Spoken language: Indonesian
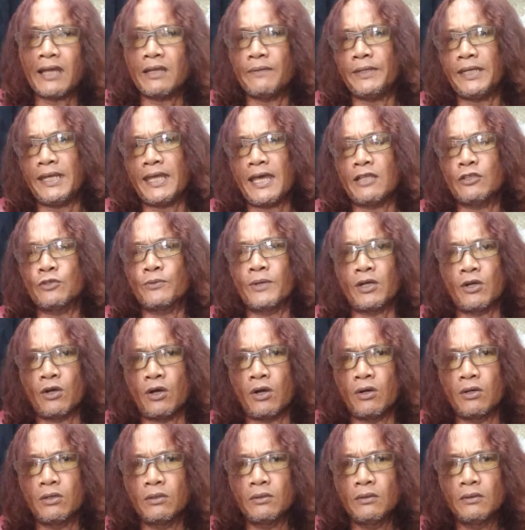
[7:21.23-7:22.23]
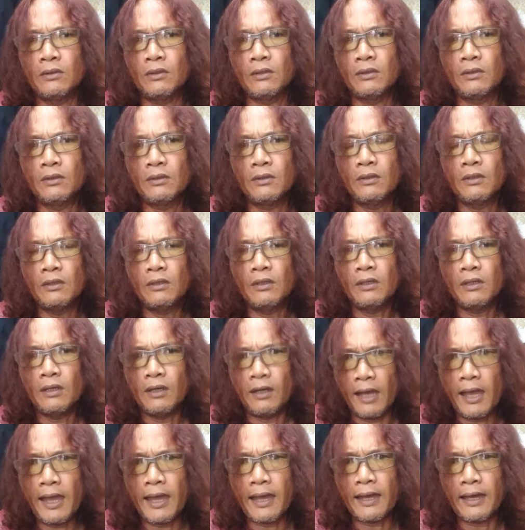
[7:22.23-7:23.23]
di Minang tu beko.
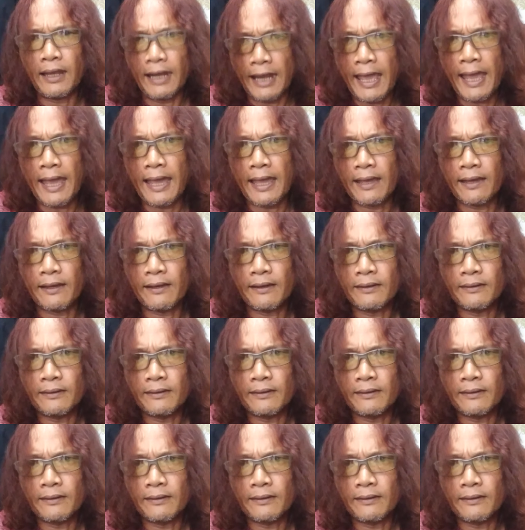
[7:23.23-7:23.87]
Ah, lah.